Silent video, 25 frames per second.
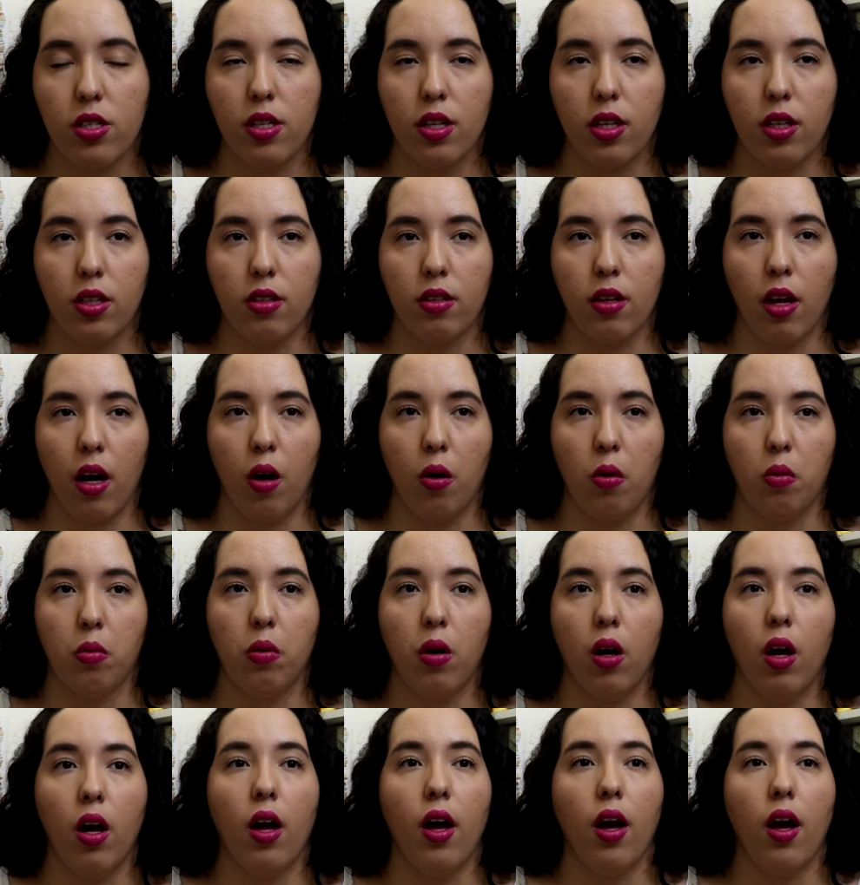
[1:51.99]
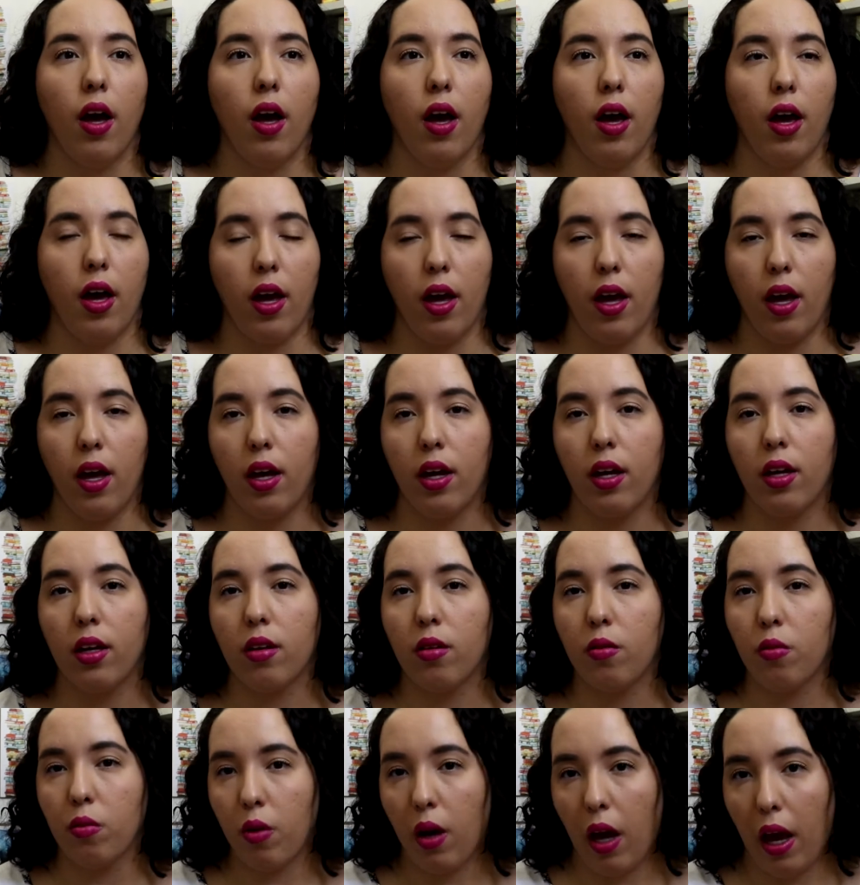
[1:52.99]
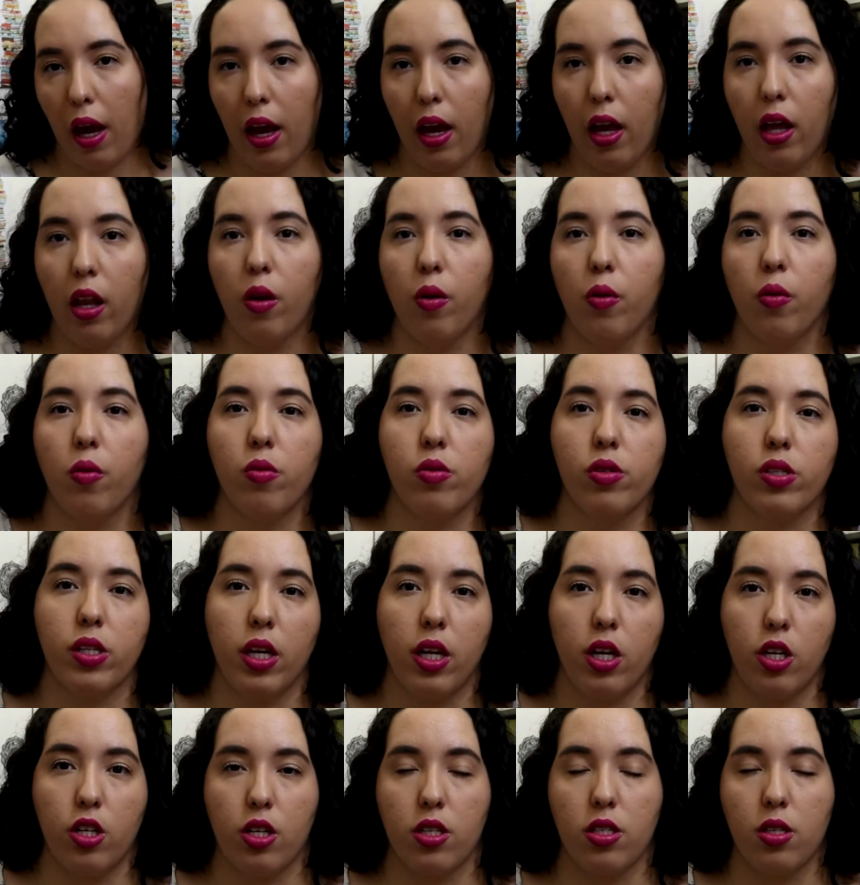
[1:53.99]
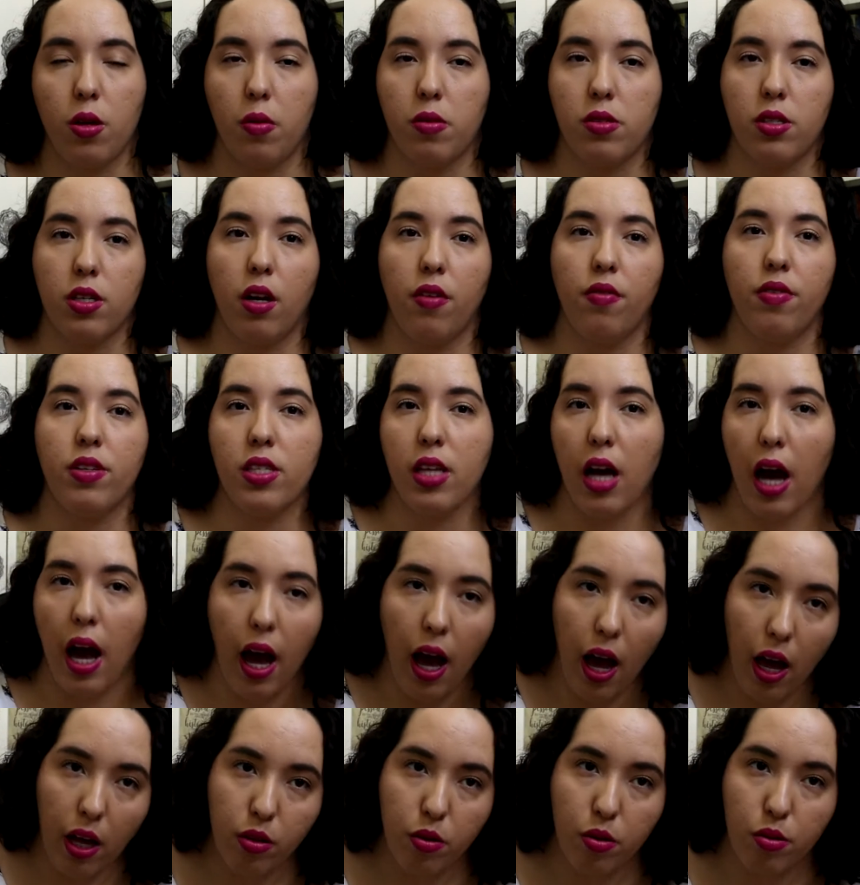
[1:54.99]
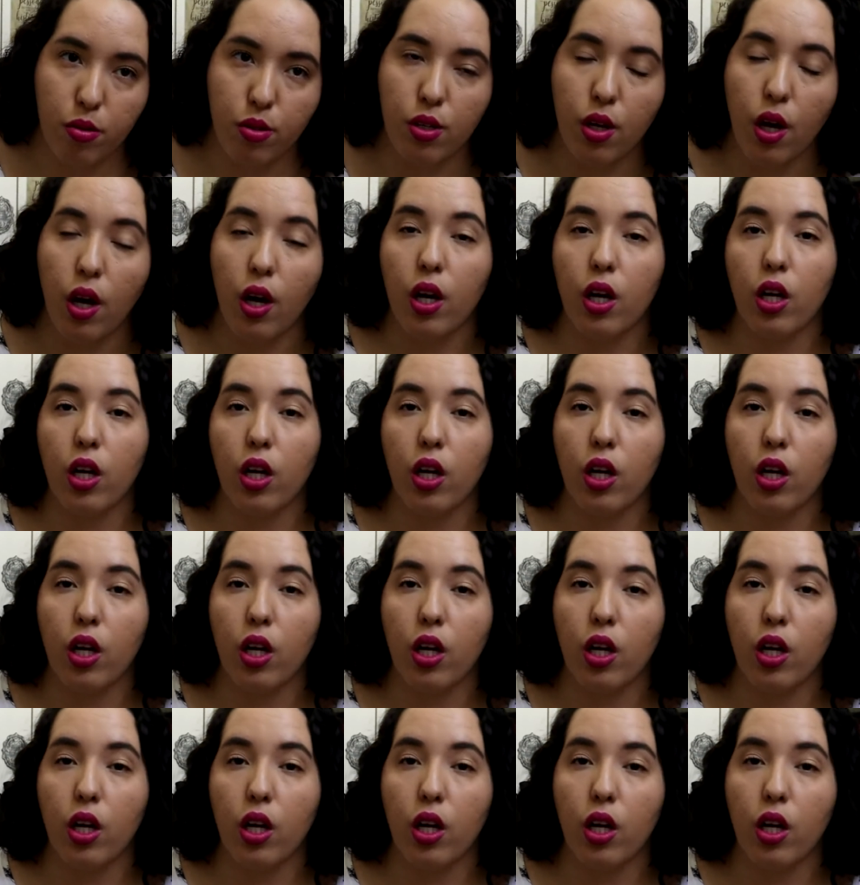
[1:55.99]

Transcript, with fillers: Então, é, em um reino, os grixas são escravizados,